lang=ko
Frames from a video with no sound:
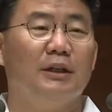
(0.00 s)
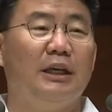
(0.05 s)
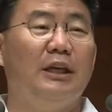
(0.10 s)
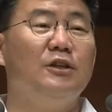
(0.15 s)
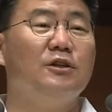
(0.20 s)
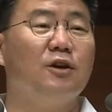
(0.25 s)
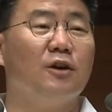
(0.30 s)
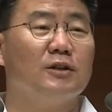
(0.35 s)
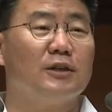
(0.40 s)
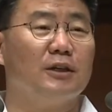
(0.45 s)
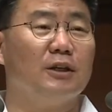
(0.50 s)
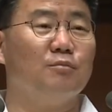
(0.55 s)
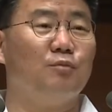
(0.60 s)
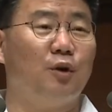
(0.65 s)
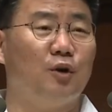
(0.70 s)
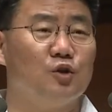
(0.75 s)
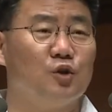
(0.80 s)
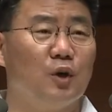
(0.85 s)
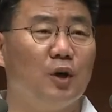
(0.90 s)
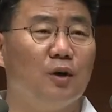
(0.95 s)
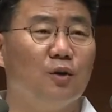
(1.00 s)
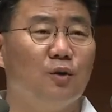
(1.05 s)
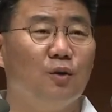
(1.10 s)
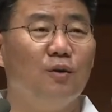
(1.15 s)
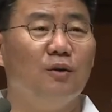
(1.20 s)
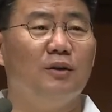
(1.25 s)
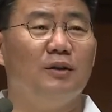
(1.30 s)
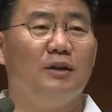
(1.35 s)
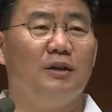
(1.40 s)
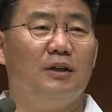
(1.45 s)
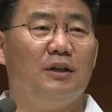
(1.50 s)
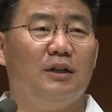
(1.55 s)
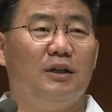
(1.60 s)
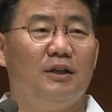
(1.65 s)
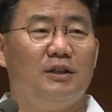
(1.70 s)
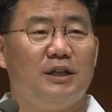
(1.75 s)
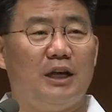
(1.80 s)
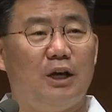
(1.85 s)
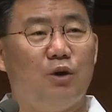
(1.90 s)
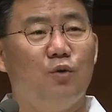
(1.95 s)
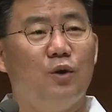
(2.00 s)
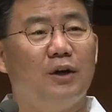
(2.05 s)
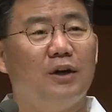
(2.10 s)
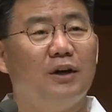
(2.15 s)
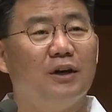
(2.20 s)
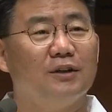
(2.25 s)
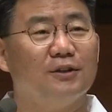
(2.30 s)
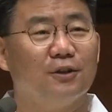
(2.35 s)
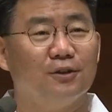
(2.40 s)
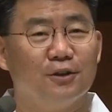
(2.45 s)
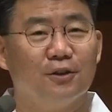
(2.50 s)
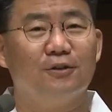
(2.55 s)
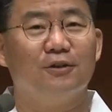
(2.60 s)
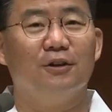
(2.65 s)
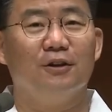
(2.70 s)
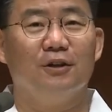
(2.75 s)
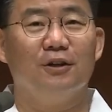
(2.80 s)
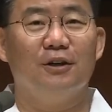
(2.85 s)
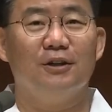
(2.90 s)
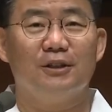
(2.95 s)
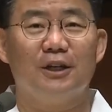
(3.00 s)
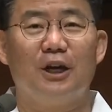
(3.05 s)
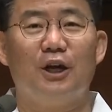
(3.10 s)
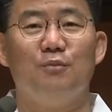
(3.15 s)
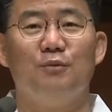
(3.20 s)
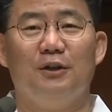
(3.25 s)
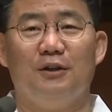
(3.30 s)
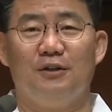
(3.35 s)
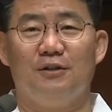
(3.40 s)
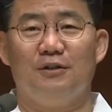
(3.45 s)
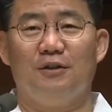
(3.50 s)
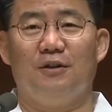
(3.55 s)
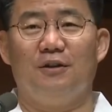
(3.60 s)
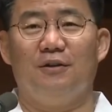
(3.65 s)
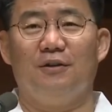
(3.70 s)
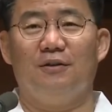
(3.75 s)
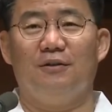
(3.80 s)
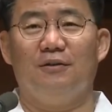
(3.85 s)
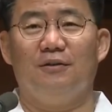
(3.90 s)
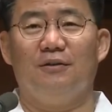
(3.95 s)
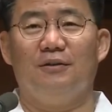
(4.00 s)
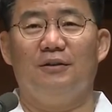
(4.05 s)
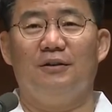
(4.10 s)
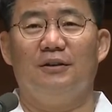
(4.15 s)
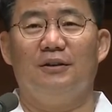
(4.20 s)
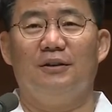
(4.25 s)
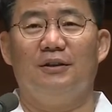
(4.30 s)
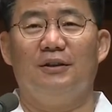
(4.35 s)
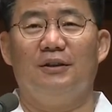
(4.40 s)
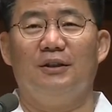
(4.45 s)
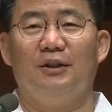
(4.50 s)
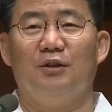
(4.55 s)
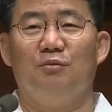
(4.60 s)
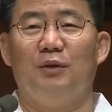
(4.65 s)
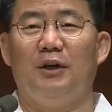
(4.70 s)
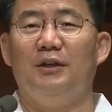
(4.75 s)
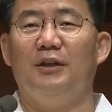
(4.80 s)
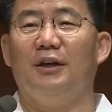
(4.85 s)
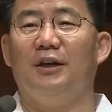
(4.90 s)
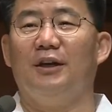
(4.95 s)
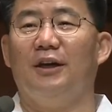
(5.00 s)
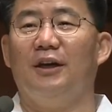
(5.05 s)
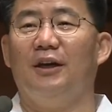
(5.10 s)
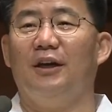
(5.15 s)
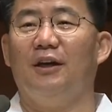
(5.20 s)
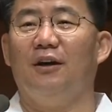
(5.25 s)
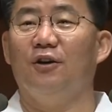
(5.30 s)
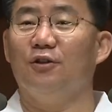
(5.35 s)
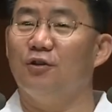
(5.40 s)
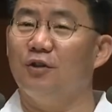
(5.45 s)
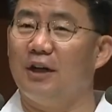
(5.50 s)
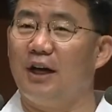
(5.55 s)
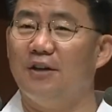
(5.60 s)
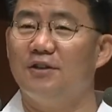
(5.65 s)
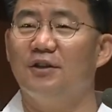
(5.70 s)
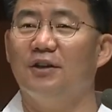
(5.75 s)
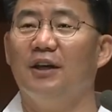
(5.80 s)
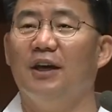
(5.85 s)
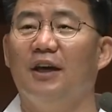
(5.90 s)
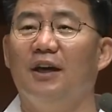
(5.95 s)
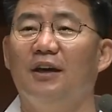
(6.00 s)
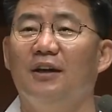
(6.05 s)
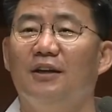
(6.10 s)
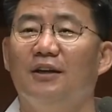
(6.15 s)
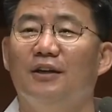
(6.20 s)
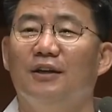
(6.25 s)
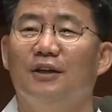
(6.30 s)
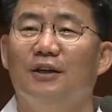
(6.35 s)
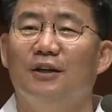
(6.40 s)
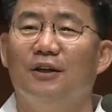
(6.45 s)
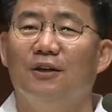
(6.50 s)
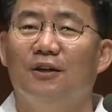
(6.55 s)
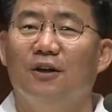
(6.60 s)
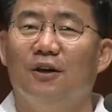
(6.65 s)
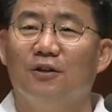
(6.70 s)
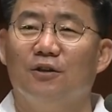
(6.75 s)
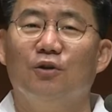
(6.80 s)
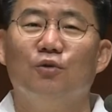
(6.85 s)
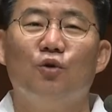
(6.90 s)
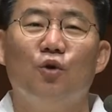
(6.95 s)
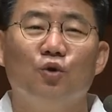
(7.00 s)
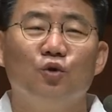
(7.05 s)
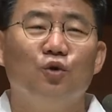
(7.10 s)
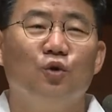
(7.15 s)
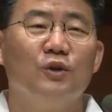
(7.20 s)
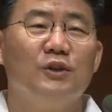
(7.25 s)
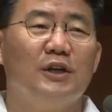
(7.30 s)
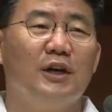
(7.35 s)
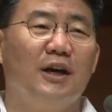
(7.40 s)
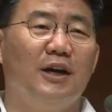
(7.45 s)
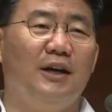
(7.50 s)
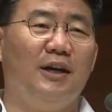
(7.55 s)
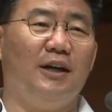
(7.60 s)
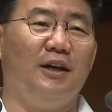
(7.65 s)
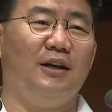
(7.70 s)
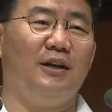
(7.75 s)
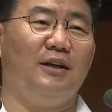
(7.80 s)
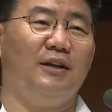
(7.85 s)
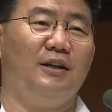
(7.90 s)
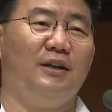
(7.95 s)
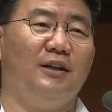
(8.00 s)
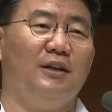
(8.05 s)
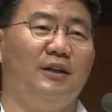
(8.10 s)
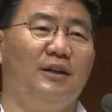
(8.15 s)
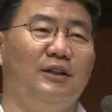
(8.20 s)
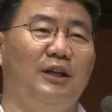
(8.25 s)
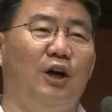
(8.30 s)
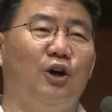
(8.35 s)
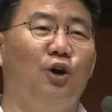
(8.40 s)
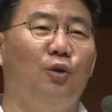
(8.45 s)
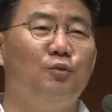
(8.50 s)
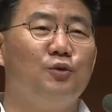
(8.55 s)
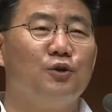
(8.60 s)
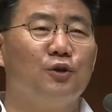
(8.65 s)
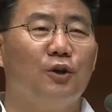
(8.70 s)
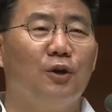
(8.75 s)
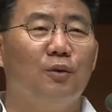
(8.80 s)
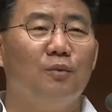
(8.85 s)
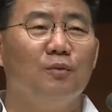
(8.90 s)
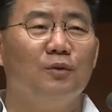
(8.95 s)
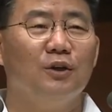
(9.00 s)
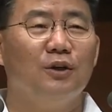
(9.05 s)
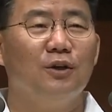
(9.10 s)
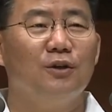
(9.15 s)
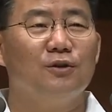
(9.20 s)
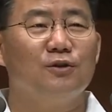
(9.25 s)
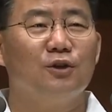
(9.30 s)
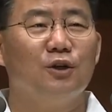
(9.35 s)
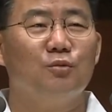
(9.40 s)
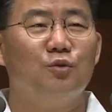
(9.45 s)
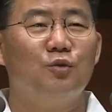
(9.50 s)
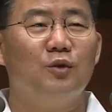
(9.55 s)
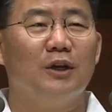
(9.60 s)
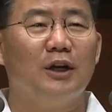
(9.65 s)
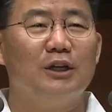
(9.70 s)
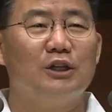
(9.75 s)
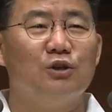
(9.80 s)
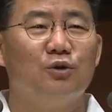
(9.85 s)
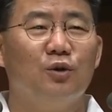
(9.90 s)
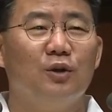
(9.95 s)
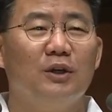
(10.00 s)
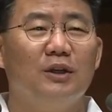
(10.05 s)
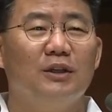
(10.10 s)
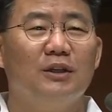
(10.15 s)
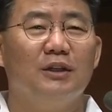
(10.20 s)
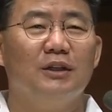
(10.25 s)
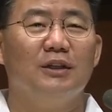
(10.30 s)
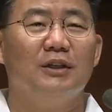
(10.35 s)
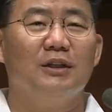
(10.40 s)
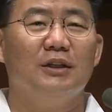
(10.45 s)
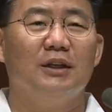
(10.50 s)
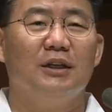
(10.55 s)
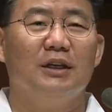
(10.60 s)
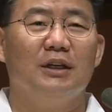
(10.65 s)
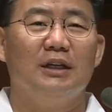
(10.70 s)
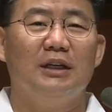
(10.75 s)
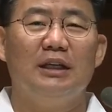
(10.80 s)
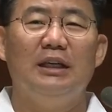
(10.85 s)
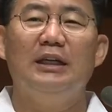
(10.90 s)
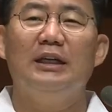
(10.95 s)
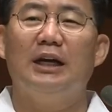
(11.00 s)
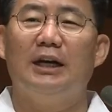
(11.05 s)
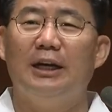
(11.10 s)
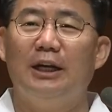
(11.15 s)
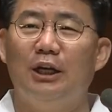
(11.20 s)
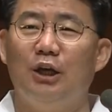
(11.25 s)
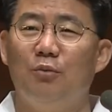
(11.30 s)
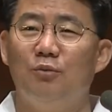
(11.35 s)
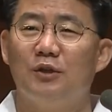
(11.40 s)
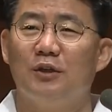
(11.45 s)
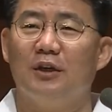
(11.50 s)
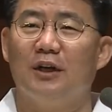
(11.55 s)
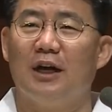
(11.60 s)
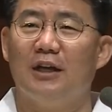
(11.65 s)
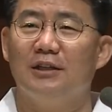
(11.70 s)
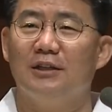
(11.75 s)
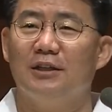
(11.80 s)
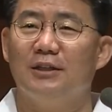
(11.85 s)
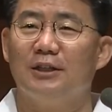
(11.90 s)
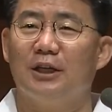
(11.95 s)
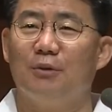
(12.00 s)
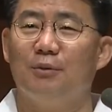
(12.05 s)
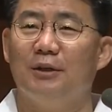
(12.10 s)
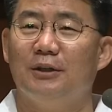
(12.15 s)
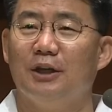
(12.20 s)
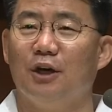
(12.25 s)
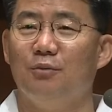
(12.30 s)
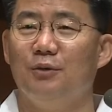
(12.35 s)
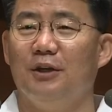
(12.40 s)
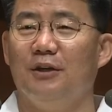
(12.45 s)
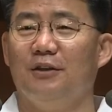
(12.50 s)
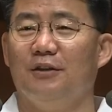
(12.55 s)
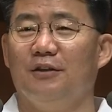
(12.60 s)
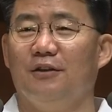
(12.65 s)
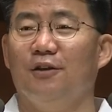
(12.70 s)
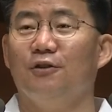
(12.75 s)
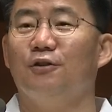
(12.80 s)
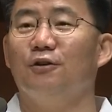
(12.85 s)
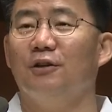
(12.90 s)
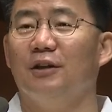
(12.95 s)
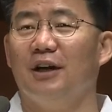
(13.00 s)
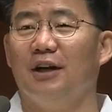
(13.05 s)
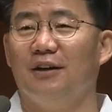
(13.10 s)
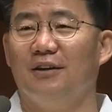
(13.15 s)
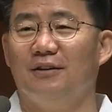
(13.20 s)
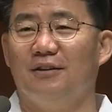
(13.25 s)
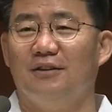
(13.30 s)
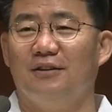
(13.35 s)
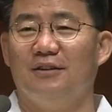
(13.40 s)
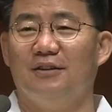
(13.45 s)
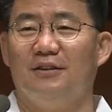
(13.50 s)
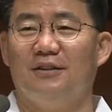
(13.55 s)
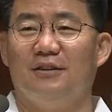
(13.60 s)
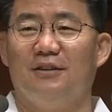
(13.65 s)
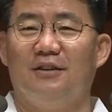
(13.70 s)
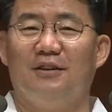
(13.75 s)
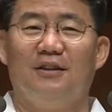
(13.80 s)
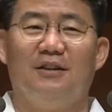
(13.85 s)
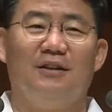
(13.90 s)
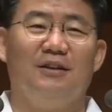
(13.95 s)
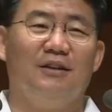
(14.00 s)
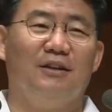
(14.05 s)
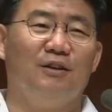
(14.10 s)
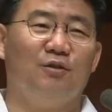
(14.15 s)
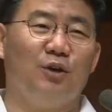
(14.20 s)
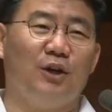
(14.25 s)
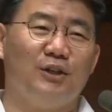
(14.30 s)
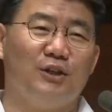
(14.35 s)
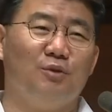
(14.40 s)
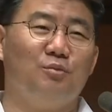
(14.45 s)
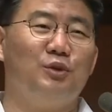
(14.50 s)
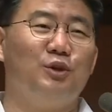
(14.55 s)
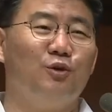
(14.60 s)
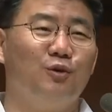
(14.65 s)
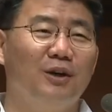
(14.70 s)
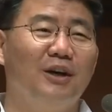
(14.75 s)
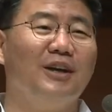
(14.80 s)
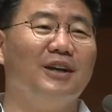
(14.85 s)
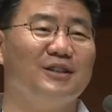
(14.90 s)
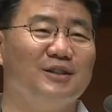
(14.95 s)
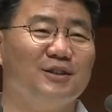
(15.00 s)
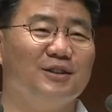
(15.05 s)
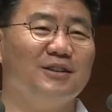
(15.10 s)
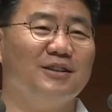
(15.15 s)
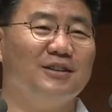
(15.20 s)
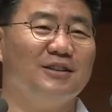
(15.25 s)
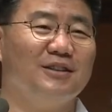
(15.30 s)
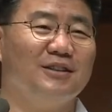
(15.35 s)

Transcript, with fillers: 인정사정 보지 않고 자기 원하는 걸 얻었던 그런 사람이었죠. 만약에 어떤 가정에 어떤 공동체 안에 야곱처럼 이런 성품을 가지고 있는 인간의 냄새를 가지는 사람이 있다면 어떨까요? 굉장히 피곤하겠죠.